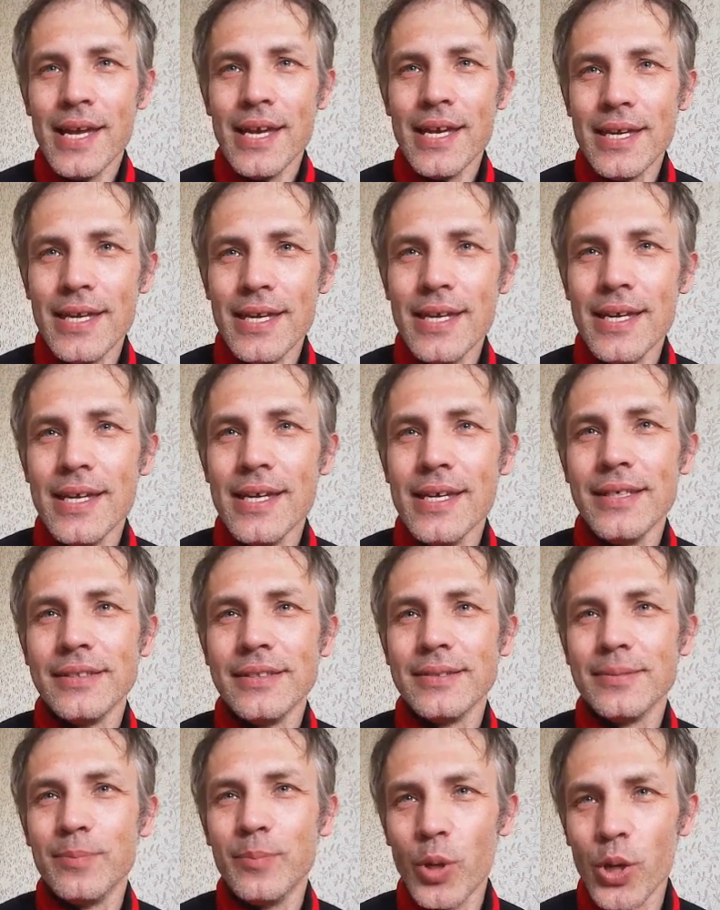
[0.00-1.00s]
и
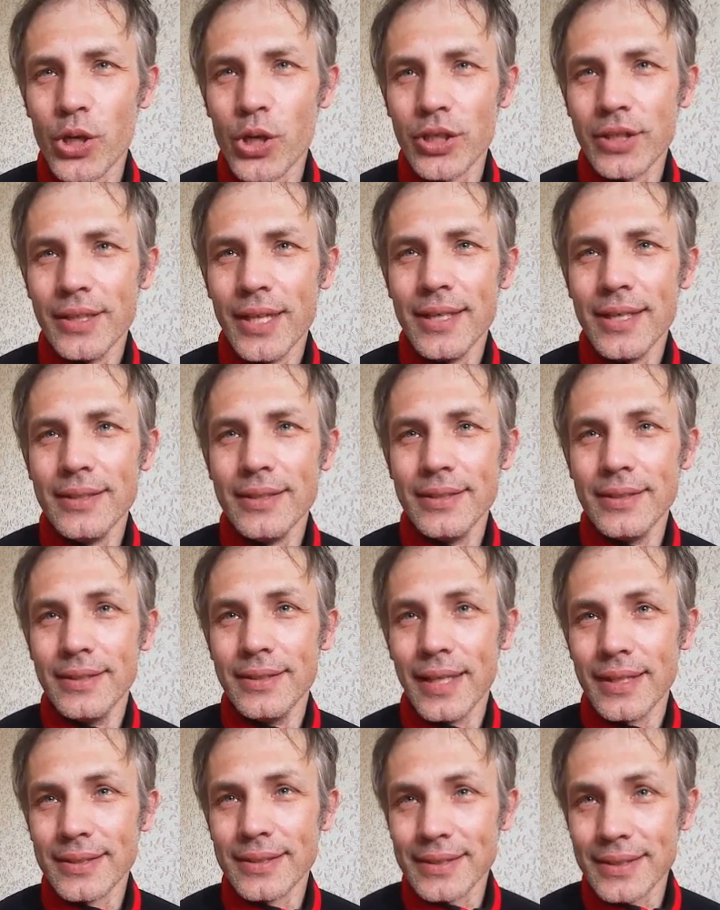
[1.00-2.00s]
сборной
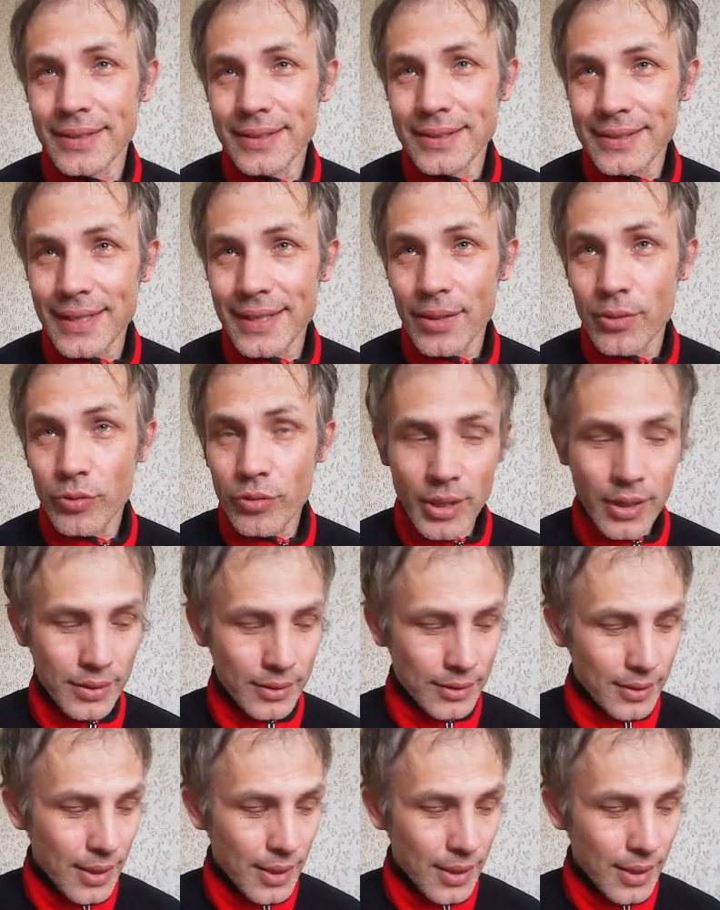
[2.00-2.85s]
нацистской Украины.